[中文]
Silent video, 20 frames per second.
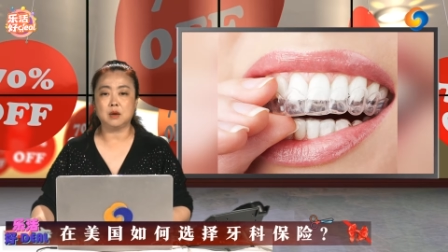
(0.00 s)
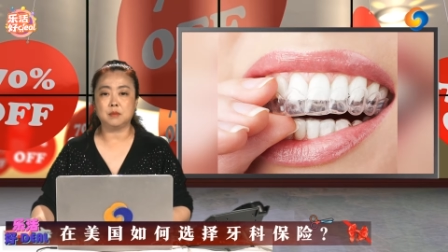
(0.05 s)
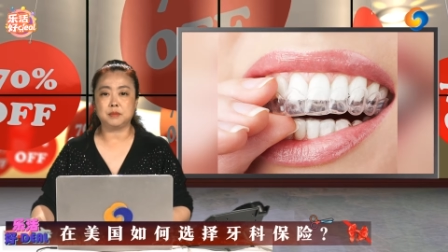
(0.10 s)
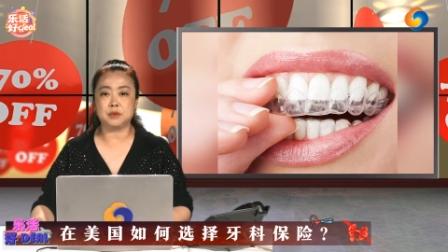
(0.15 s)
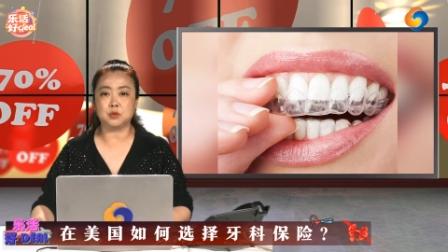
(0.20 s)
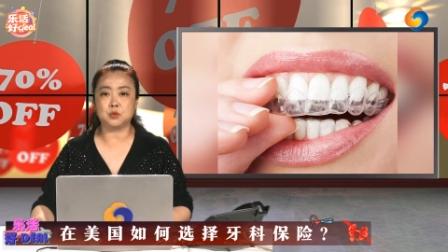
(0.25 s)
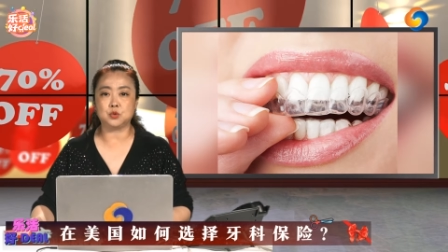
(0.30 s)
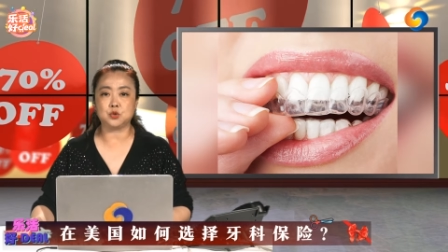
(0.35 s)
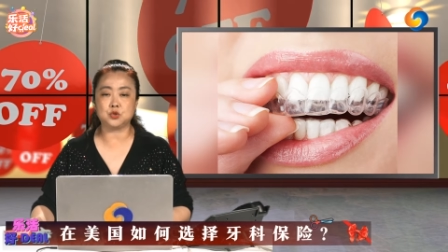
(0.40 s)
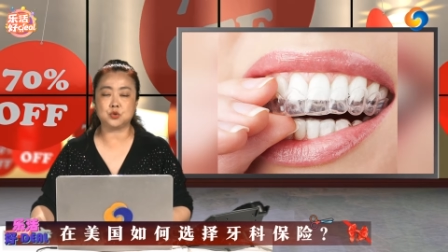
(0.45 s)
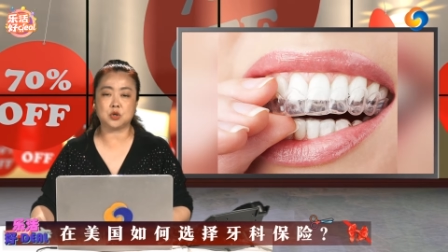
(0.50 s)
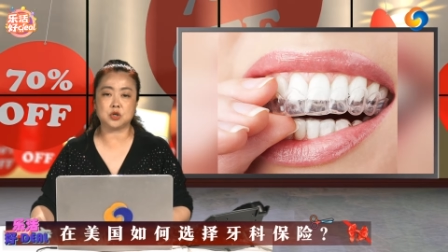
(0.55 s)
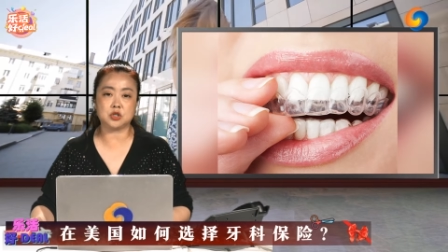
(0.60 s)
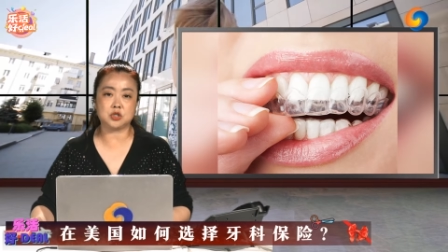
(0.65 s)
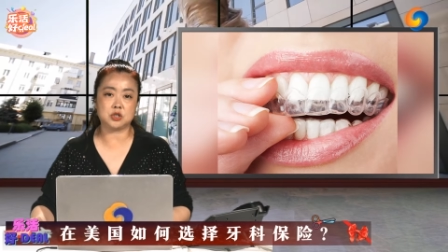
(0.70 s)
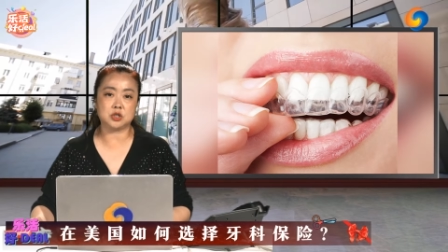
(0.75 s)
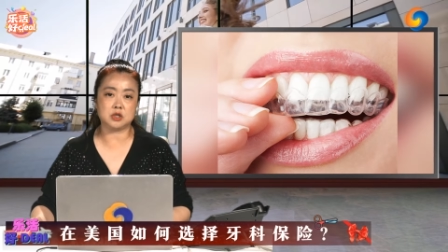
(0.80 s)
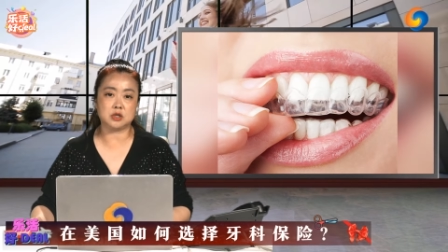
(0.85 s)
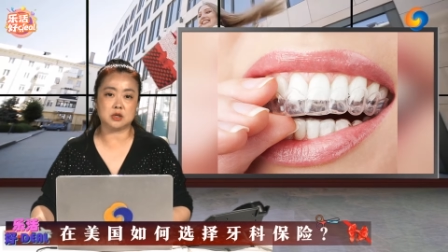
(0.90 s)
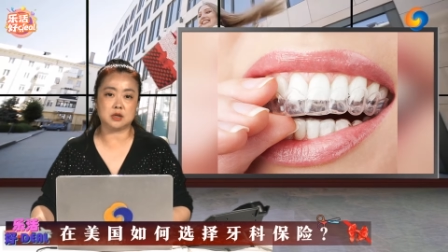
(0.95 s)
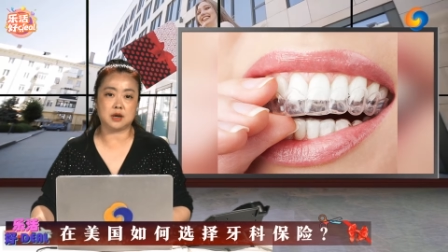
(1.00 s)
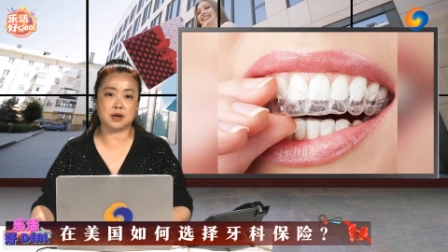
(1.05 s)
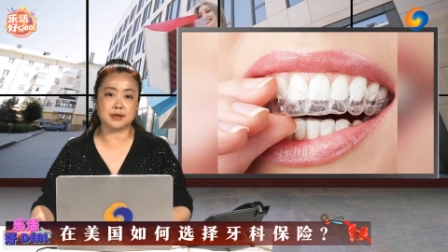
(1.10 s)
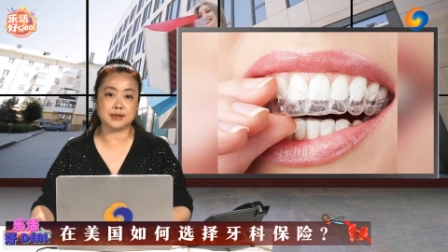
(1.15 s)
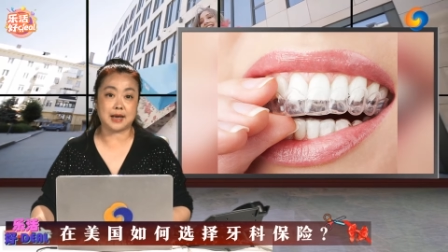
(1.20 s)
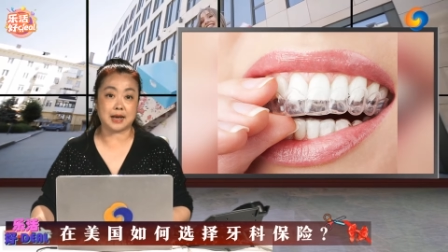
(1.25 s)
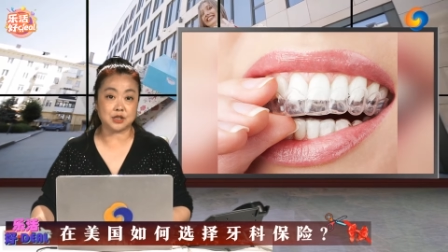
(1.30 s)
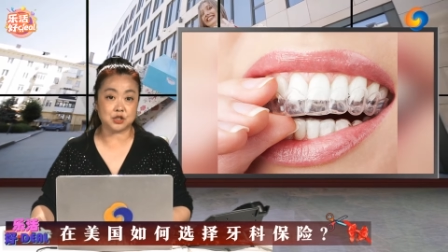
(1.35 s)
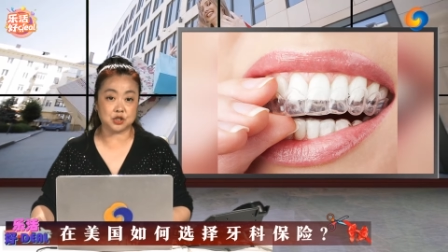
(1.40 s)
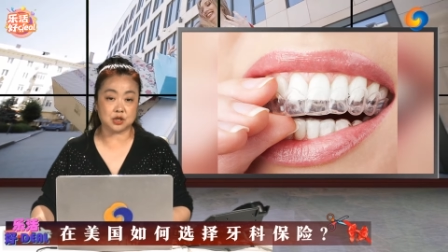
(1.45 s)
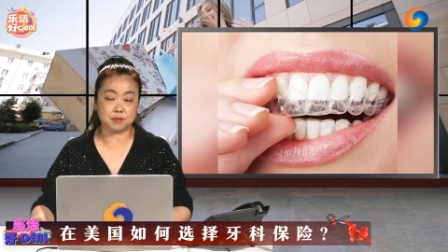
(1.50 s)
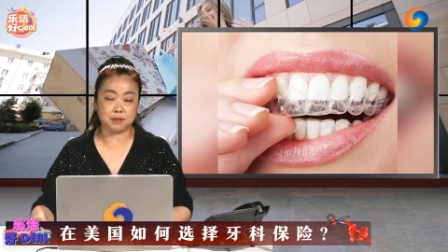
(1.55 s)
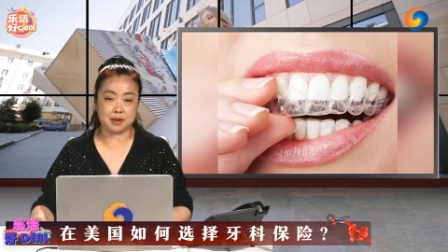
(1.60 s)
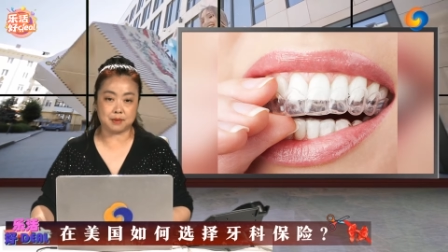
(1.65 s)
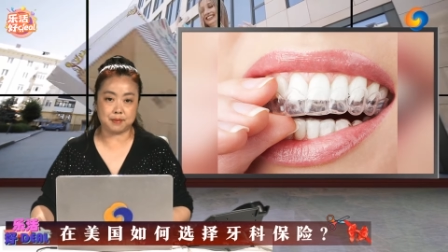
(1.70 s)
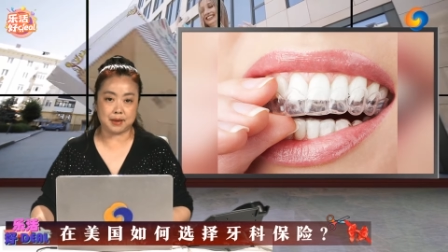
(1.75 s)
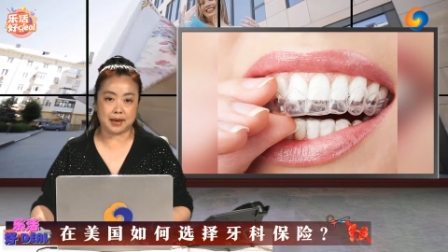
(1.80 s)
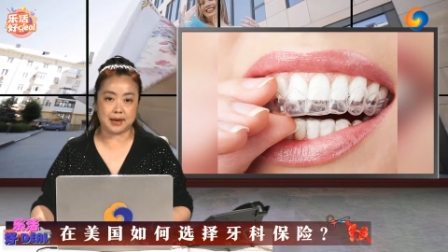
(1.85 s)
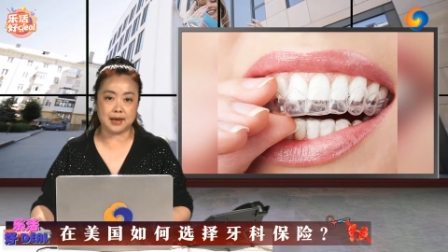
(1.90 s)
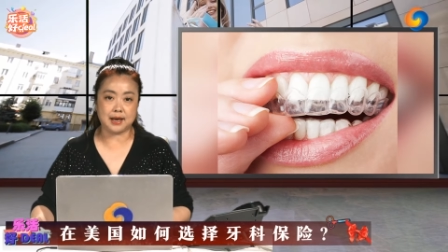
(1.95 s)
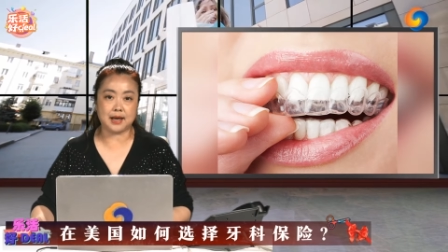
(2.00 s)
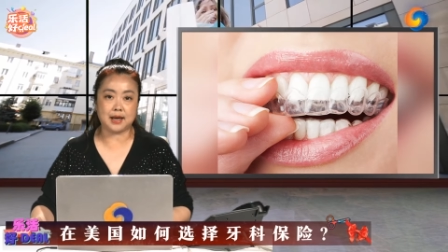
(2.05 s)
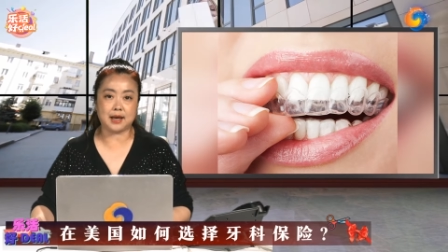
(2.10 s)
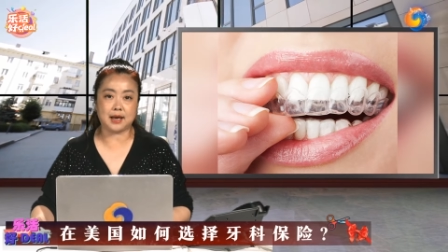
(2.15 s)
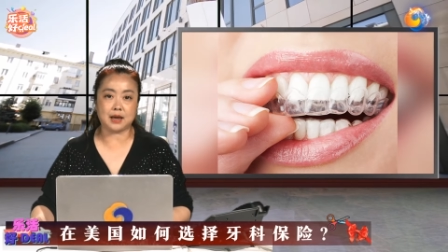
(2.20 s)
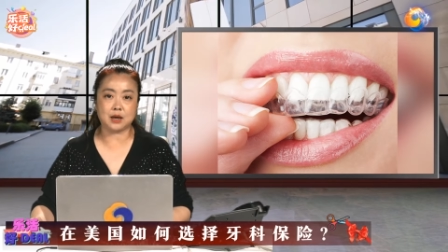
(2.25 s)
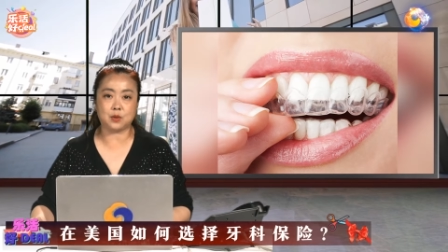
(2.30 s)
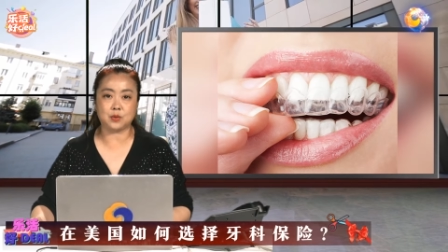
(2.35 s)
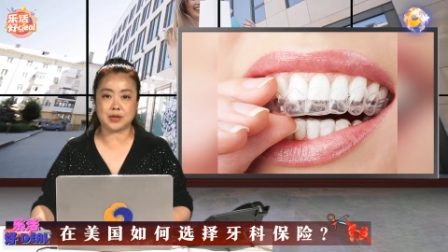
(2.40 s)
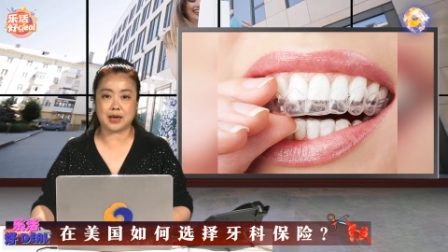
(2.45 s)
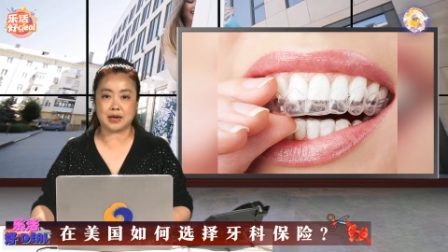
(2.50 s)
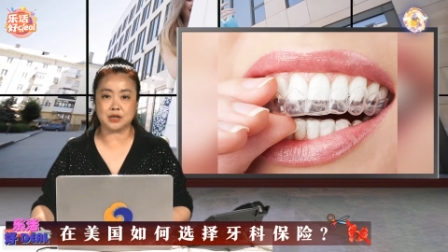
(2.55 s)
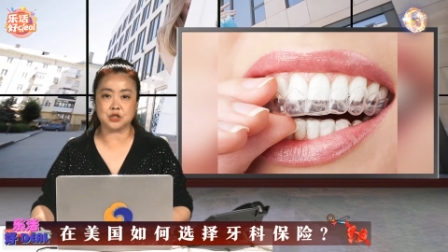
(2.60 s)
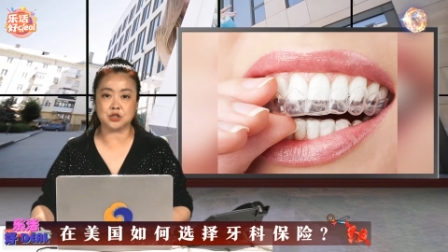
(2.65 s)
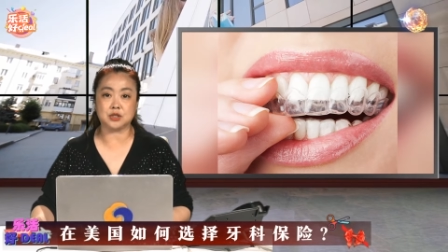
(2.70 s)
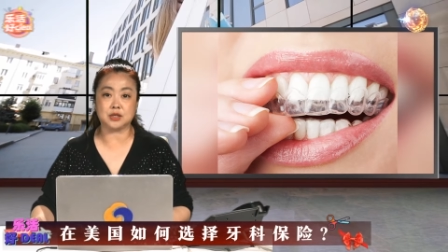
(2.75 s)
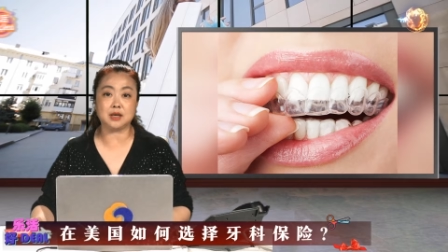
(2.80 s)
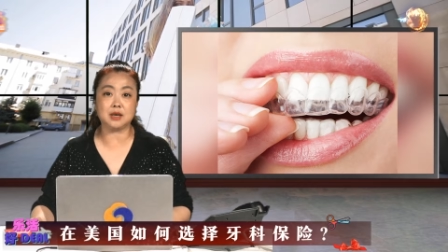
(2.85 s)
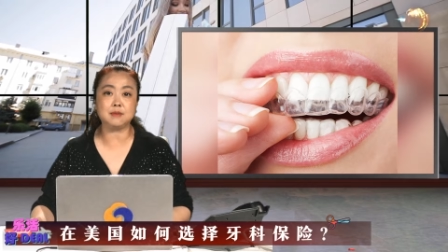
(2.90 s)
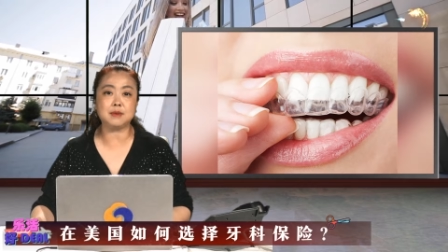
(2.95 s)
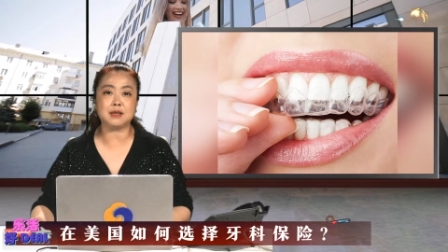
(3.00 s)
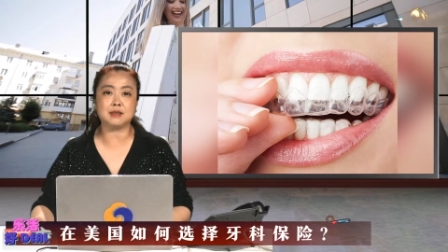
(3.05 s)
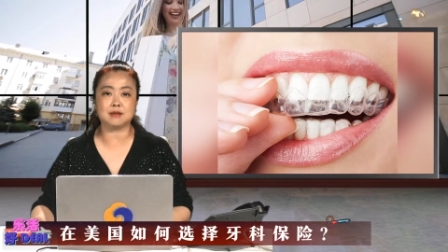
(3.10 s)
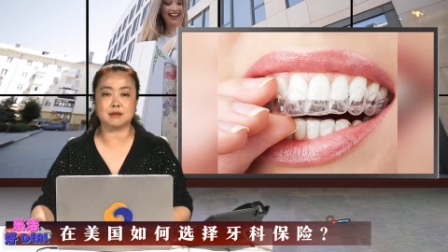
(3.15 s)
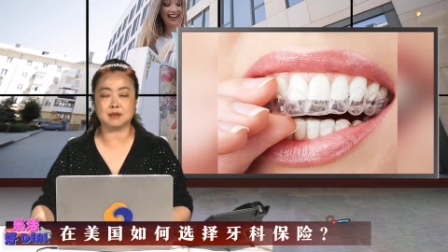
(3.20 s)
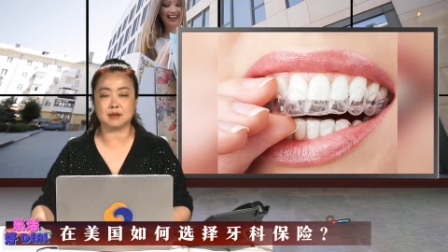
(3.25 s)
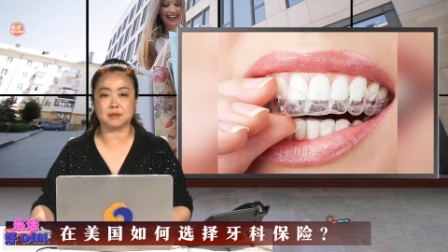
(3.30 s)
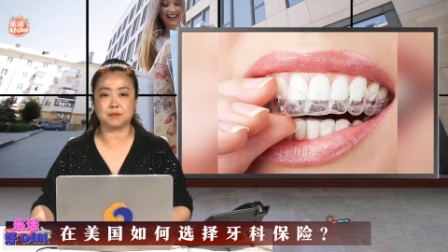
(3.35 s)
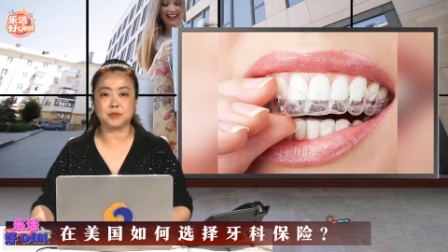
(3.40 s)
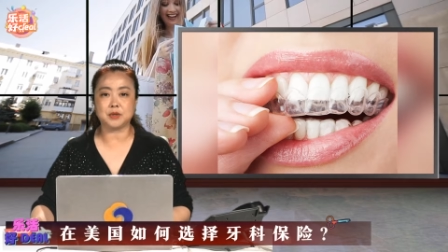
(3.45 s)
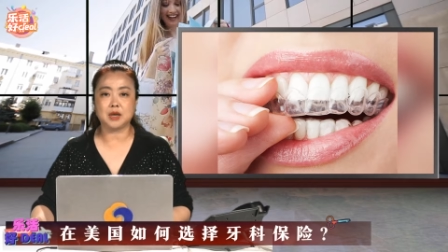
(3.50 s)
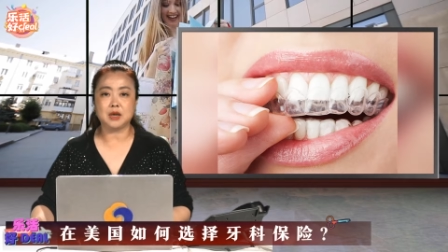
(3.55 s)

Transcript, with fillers: 比如说是呃牙齿的美白呀，还有牙齿贴面等等，